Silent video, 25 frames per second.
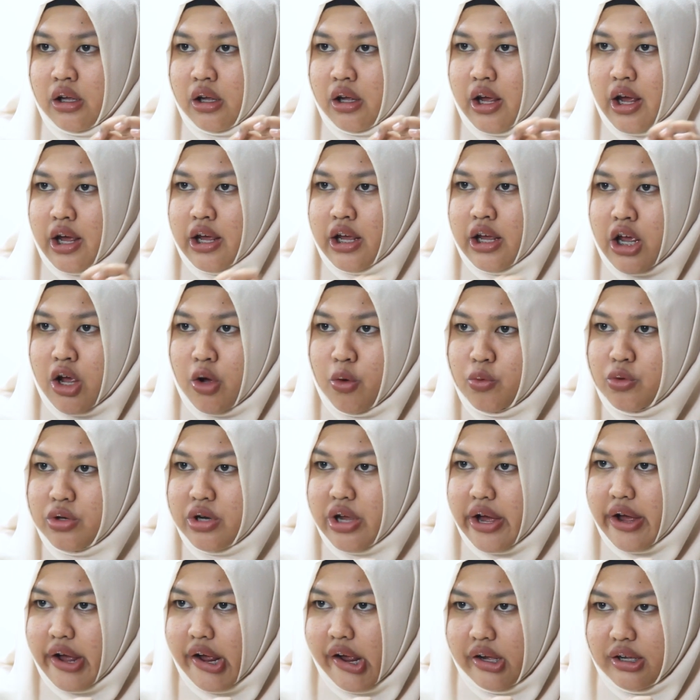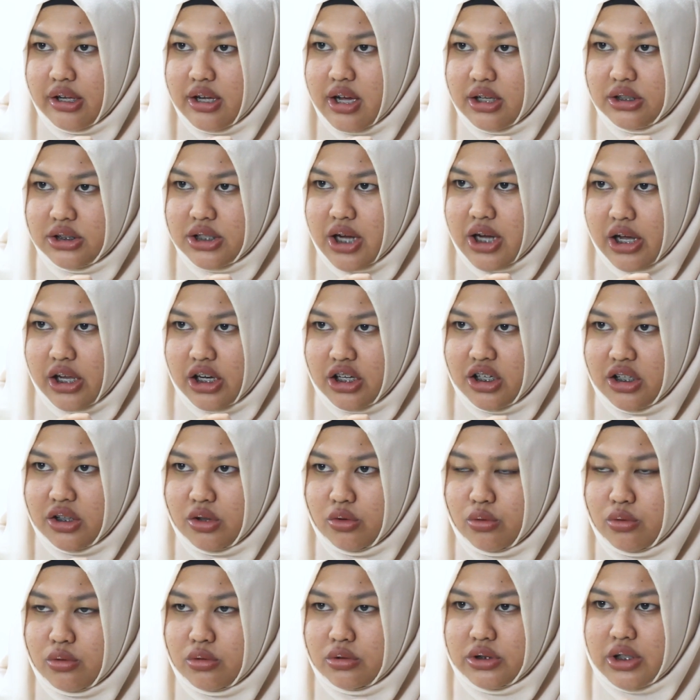kayak udah agak cair
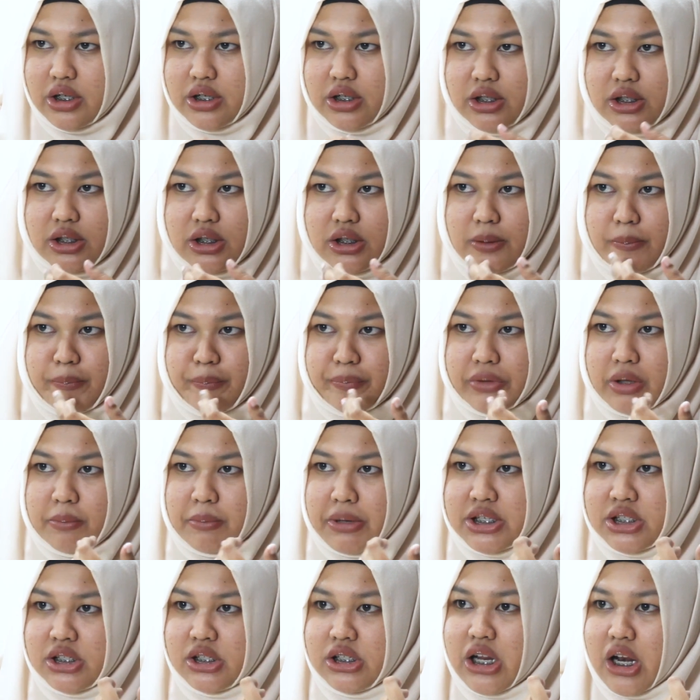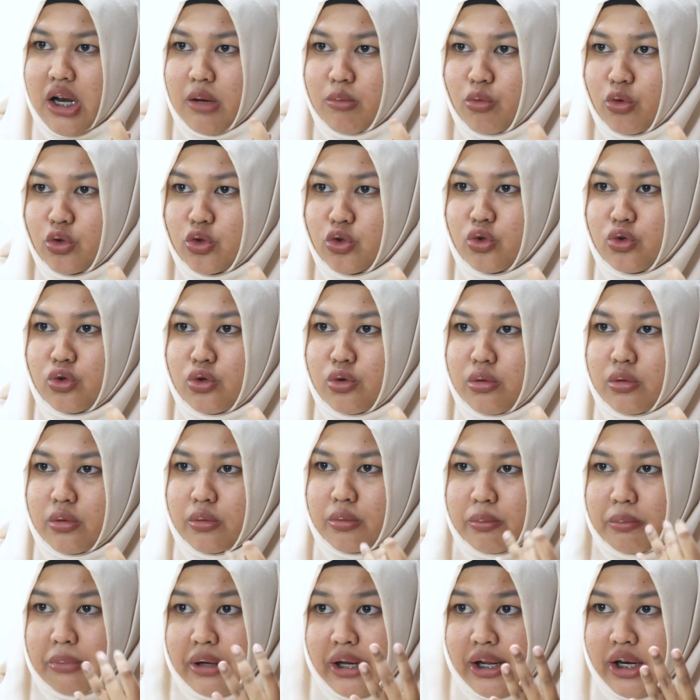gitu, jadi pas di dalam mulut tuh
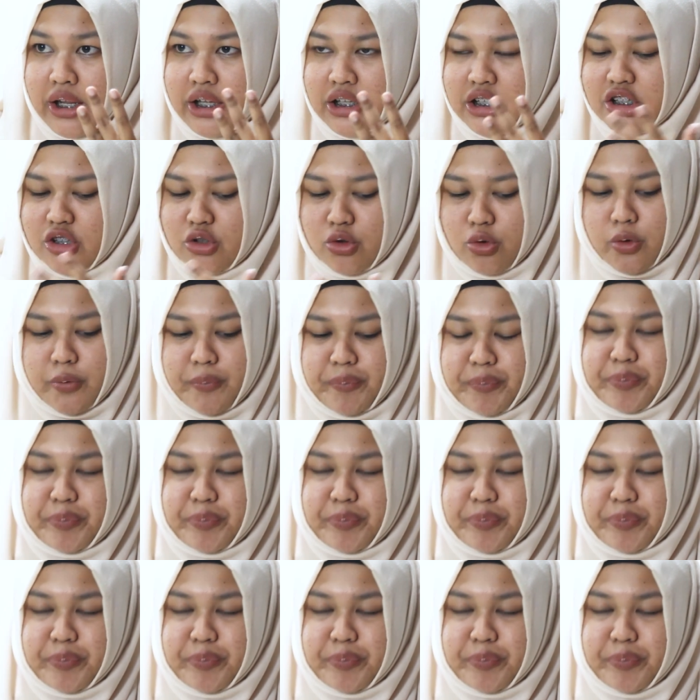meleleh gitu.